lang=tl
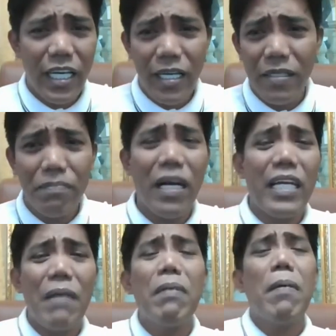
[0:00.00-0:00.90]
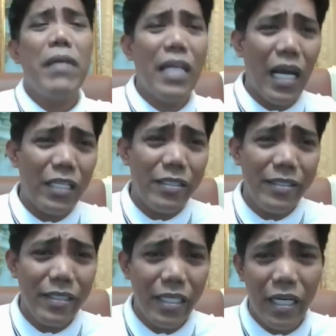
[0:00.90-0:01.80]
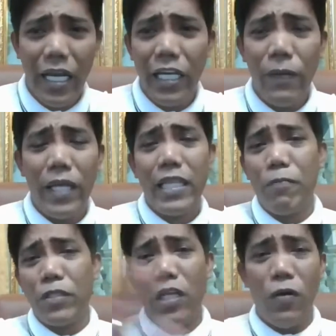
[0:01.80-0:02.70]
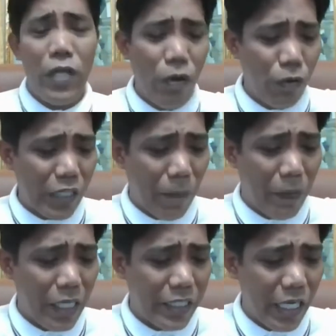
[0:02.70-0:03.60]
Uh, baka napapabilang ka doon. Uh, oh, anyway, tapos na ho yung usapan niya.